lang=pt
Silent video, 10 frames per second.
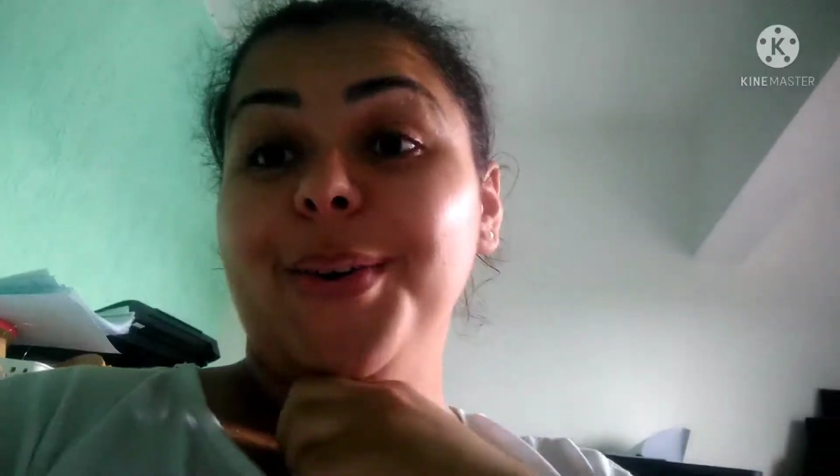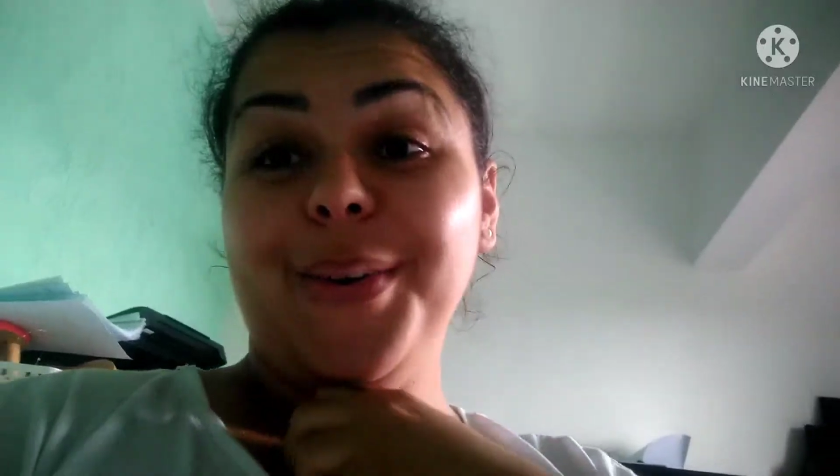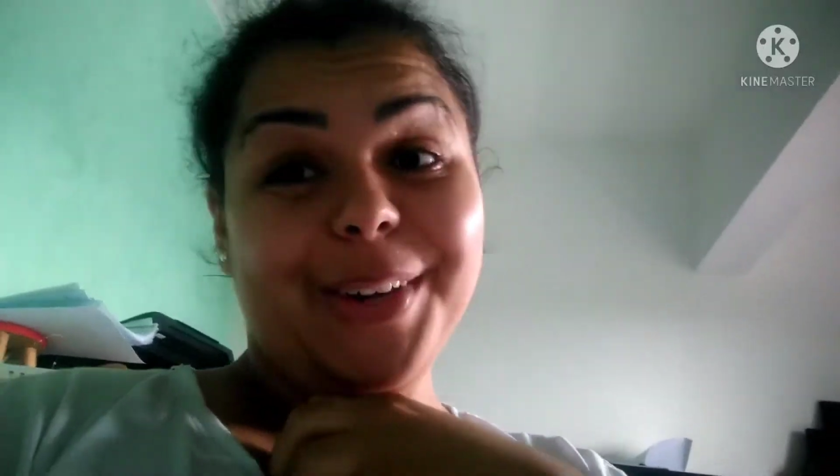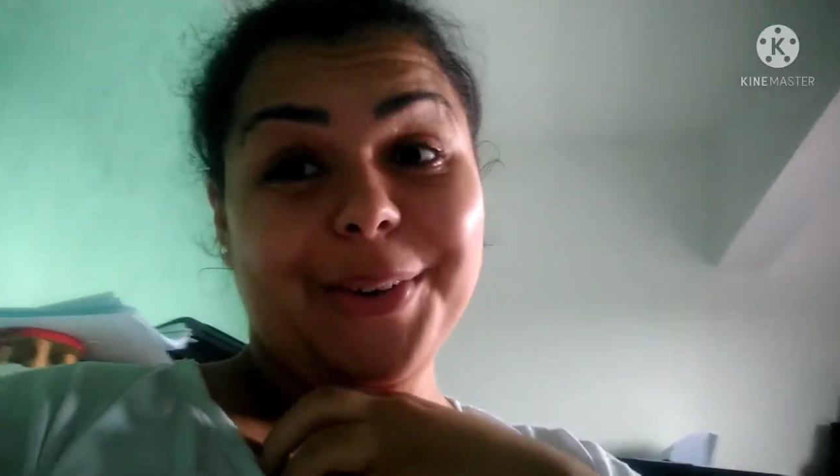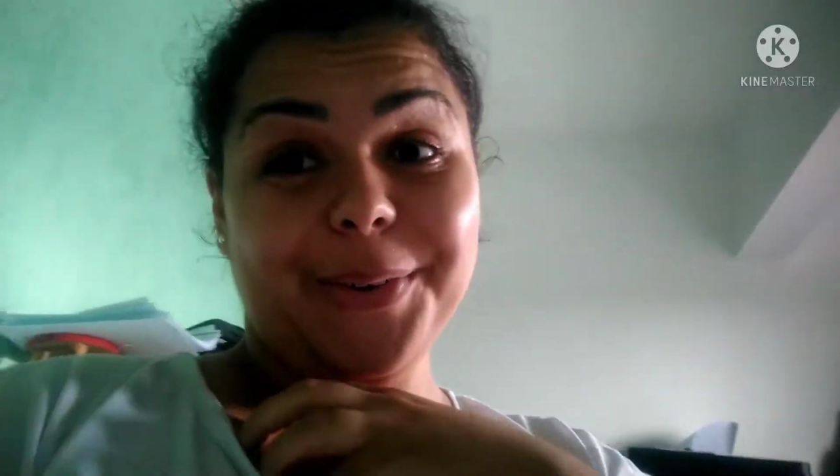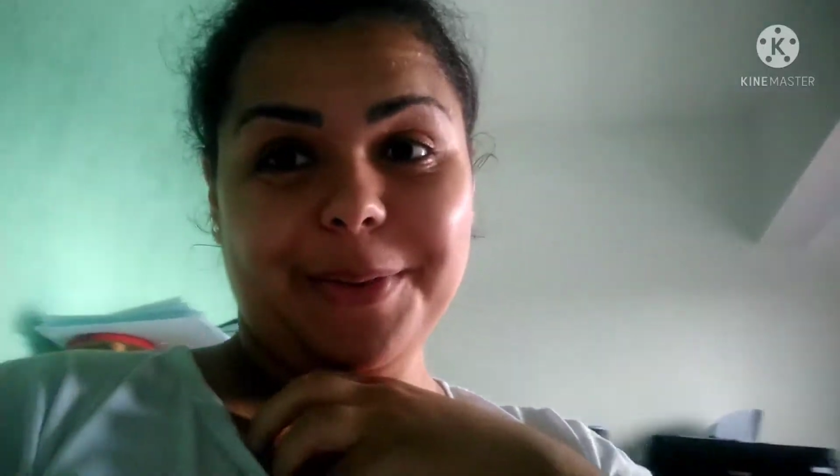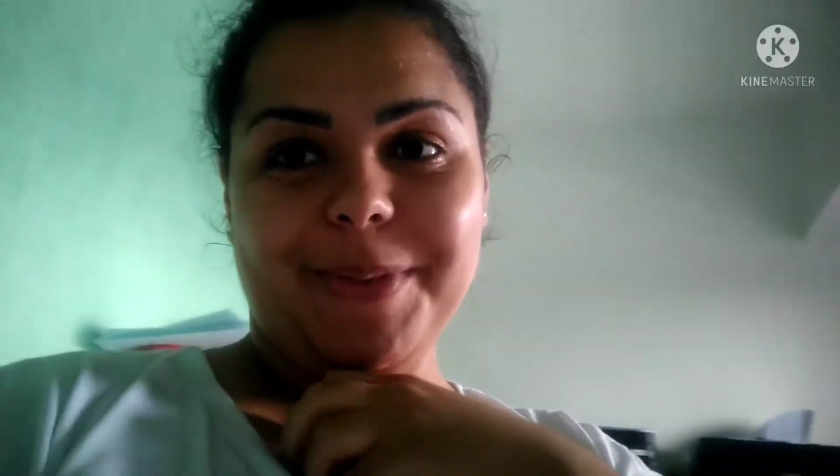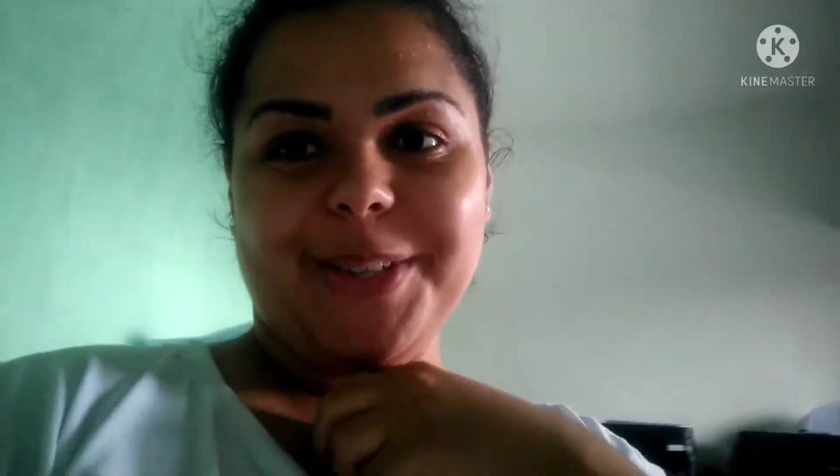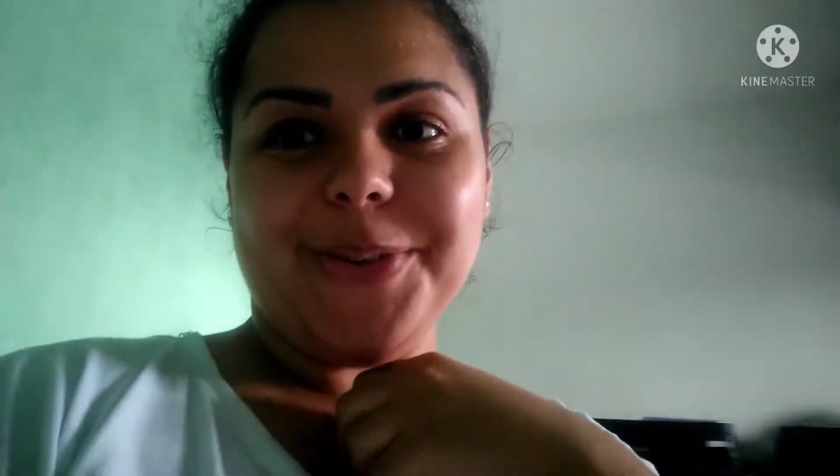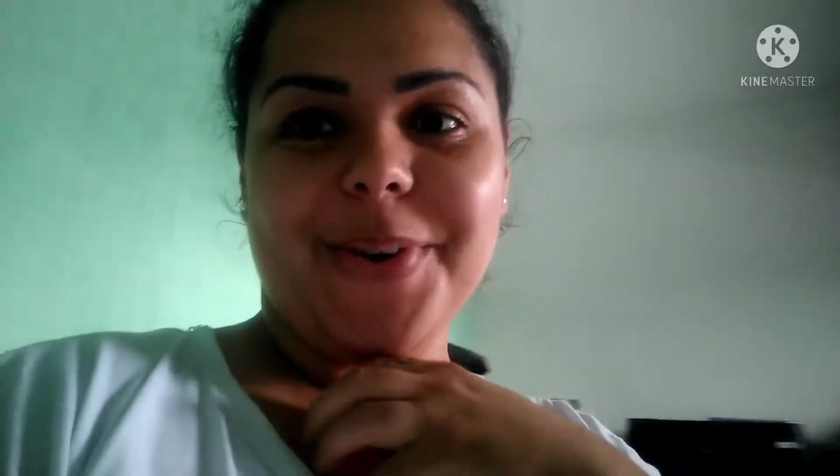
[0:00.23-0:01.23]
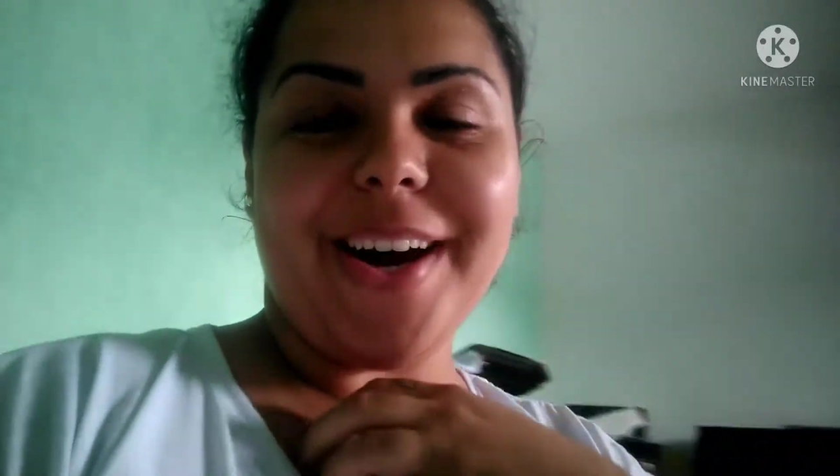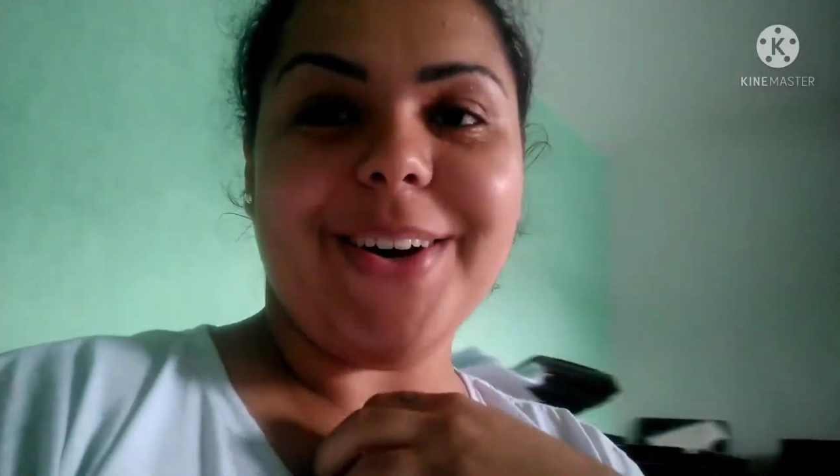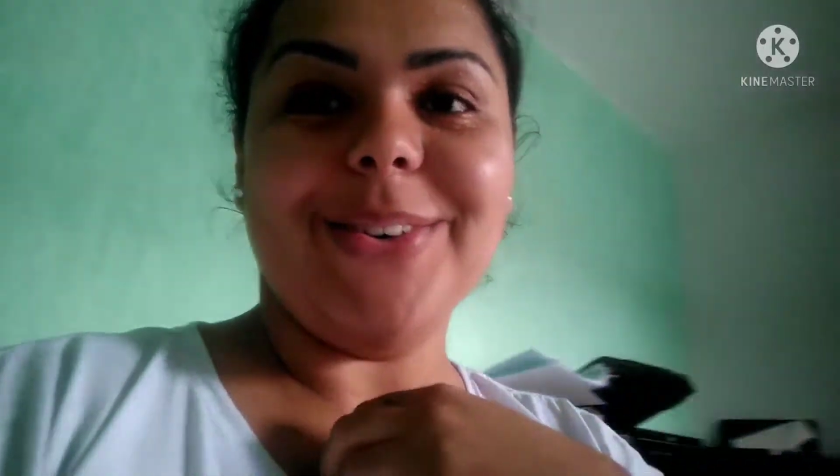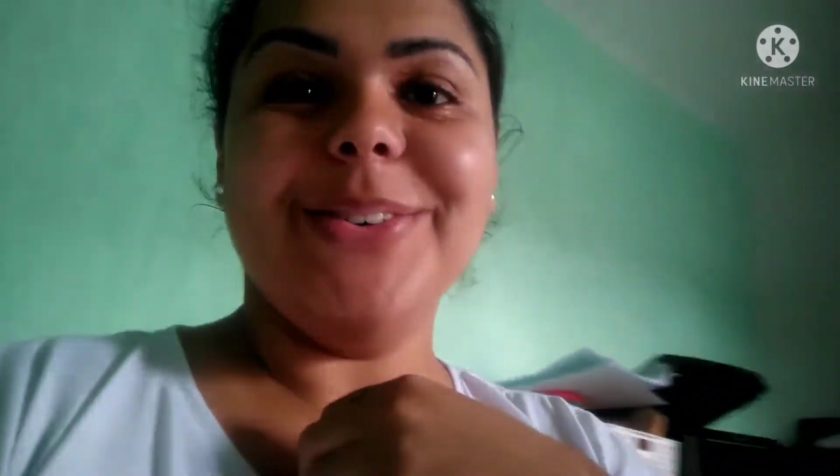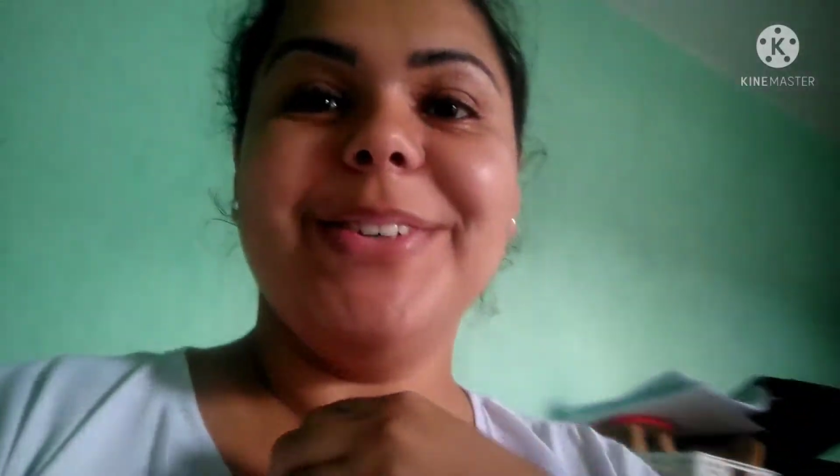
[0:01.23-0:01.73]
Oi, oi,
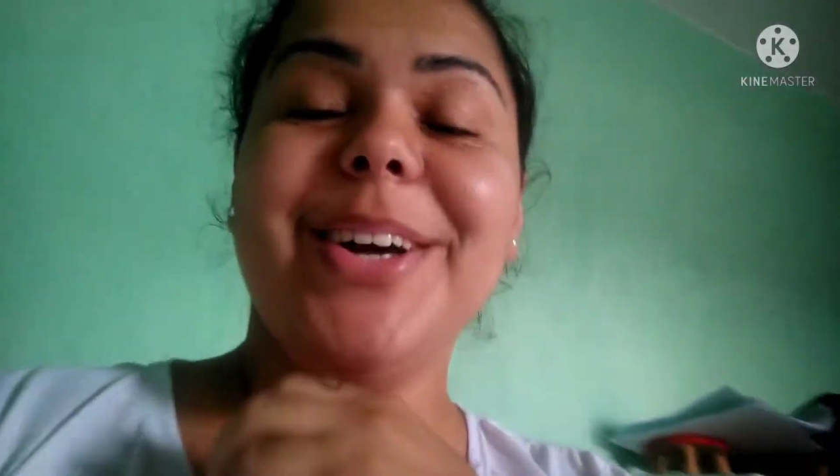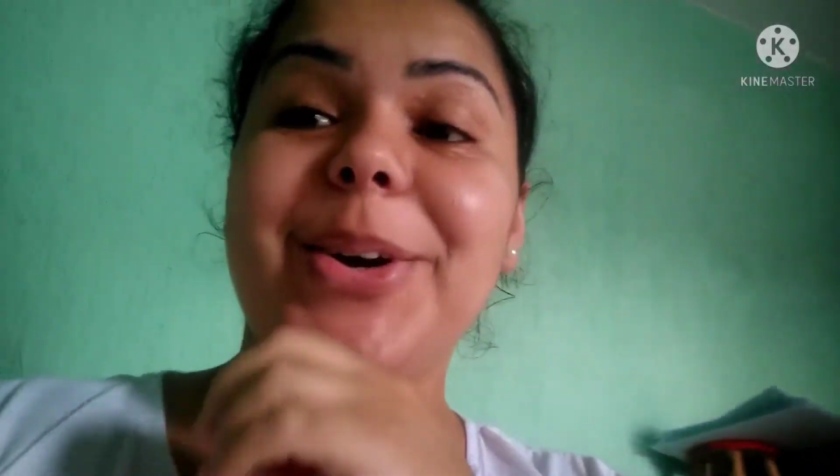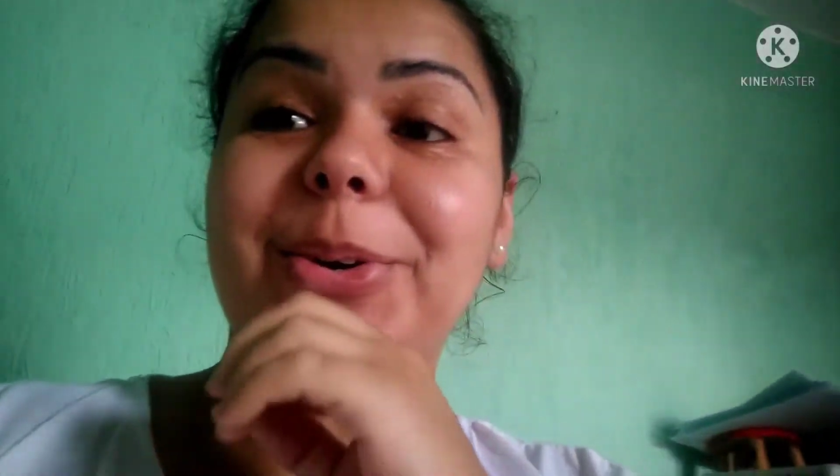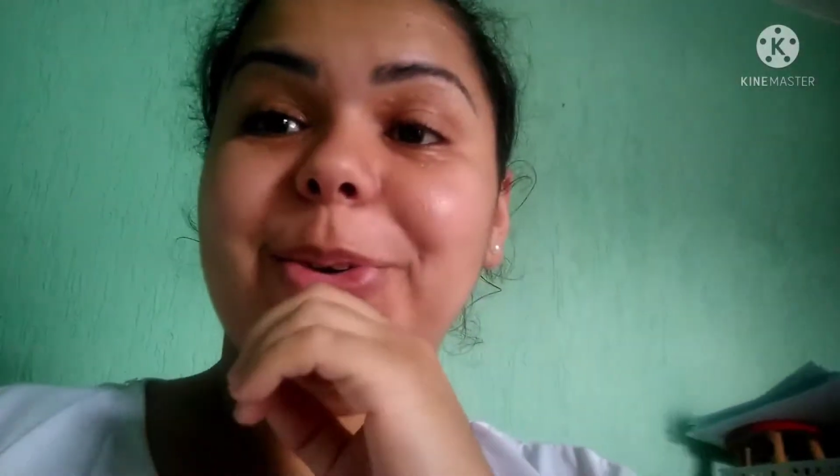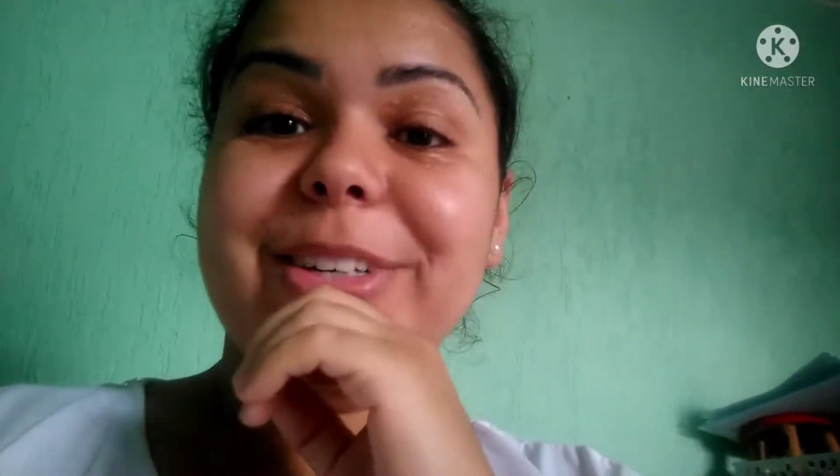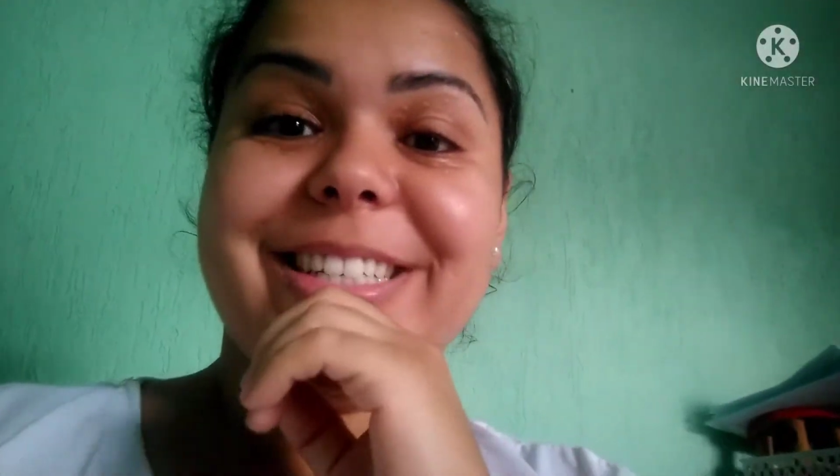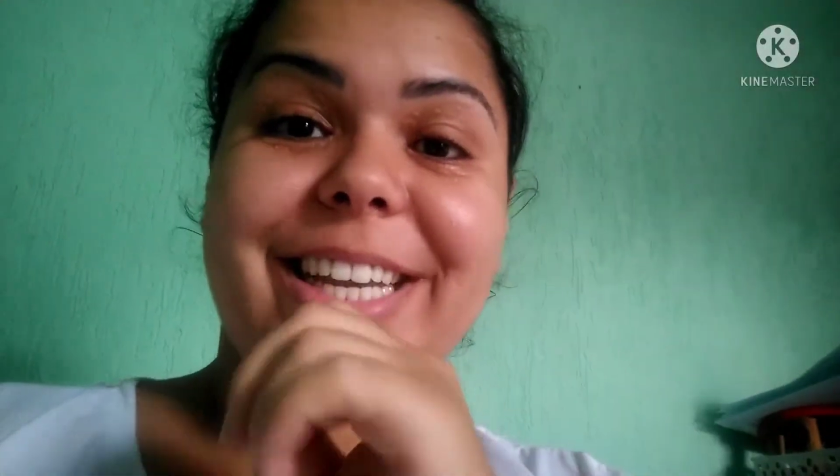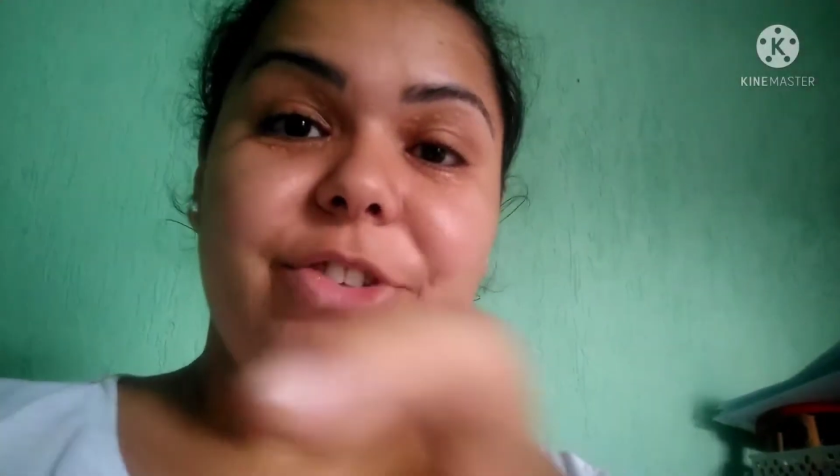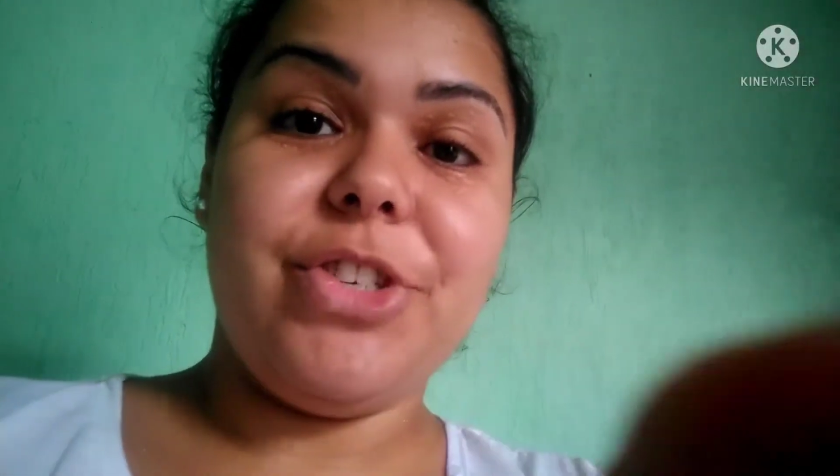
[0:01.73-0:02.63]
pessoal. Hoje é